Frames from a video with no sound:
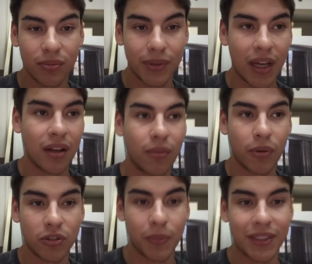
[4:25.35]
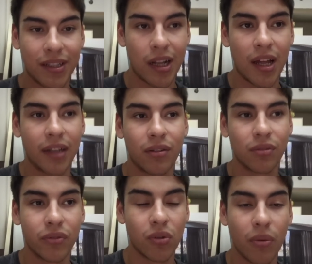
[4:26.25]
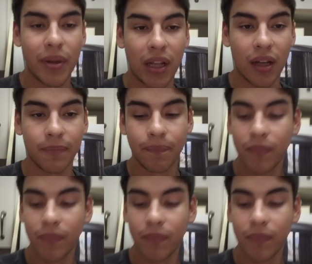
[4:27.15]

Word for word: porque ah, não posso pesar lá, então não vou comer lá.